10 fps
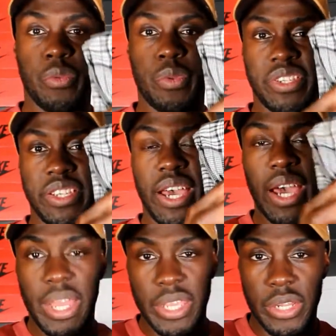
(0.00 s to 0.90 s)
plaisir
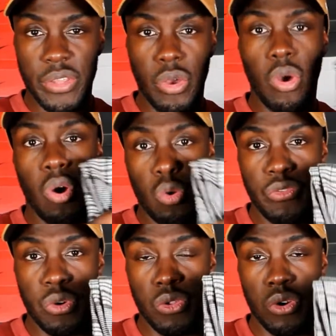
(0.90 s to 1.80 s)
à quelqu'un en lui
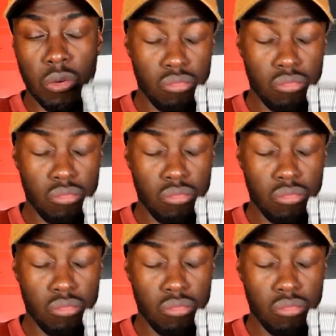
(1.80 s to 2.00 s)
vendant,